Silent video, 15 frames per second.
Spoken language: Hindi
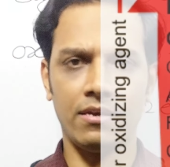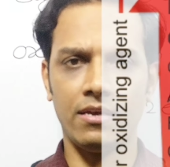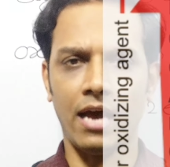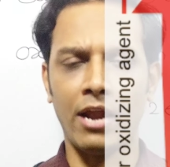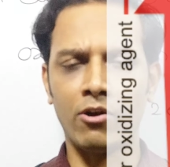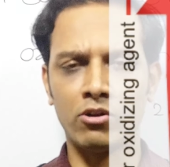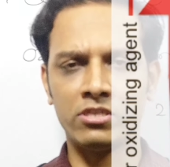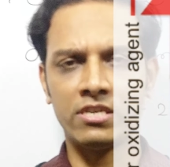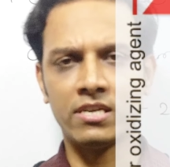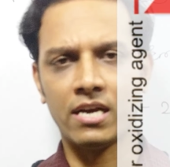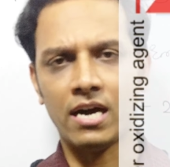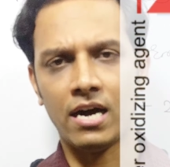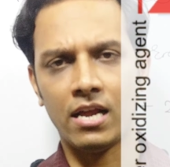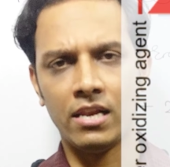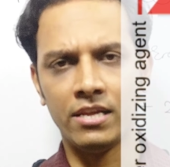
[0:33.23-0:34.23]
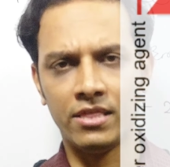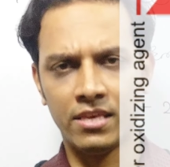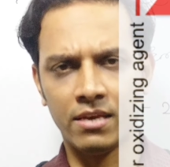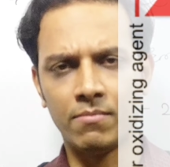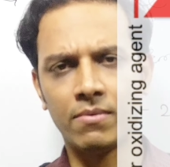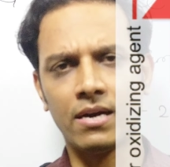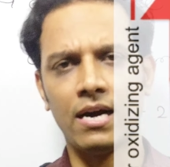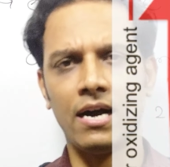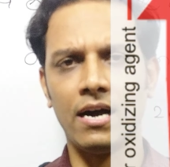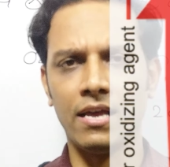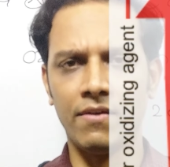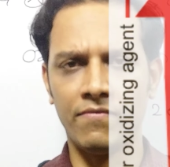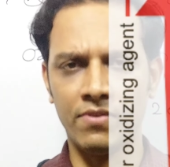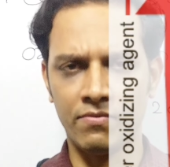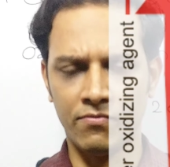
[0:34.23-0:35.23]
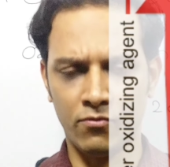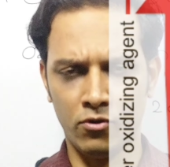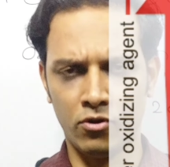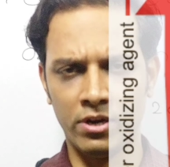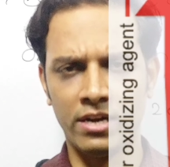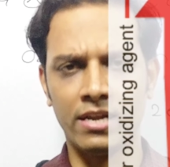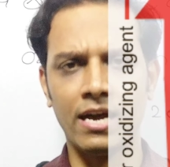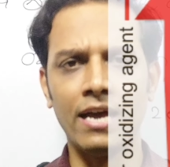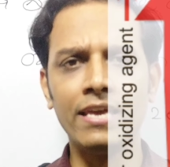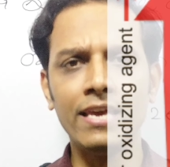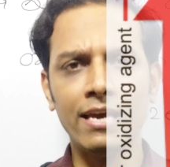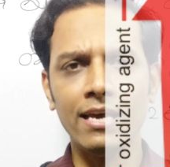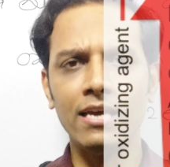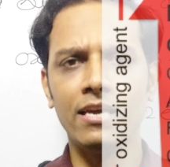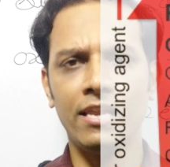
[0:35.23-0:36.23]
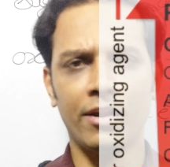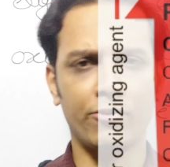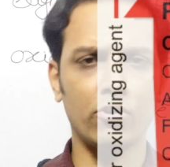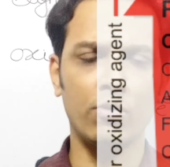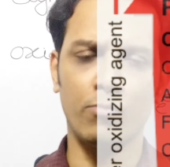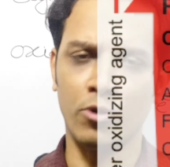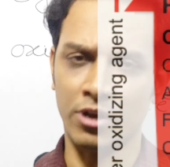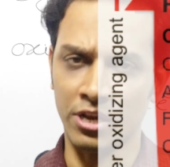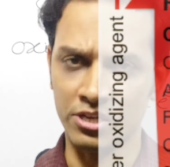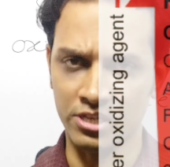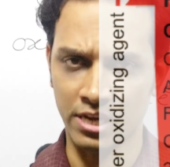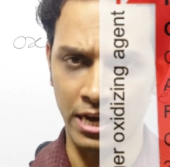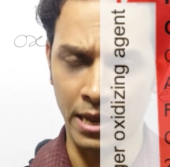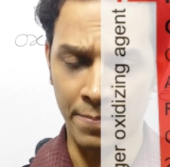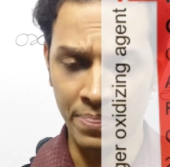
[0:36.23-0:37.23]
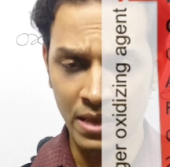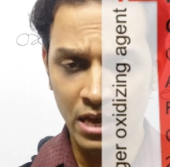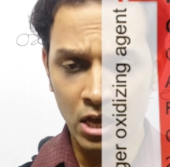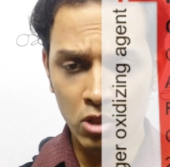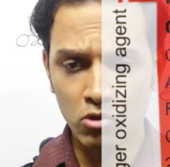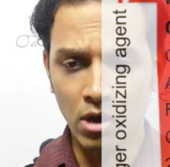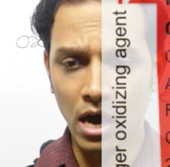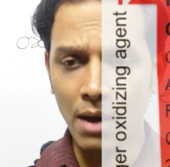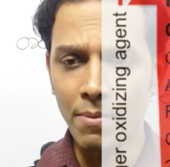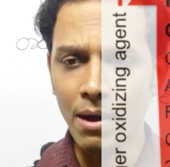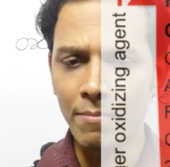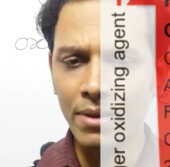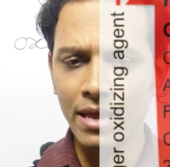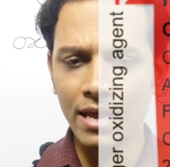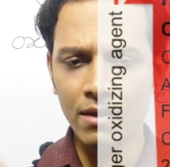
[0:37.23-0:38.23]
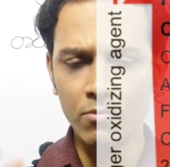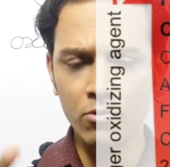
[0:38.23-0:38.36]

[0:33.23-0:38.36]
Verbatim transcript: हाइड्रोजन का लिथियम का या फिर फ्लोरिन का ये इलेक्ट्रोड पोटेंशियल है तो अब हमने एक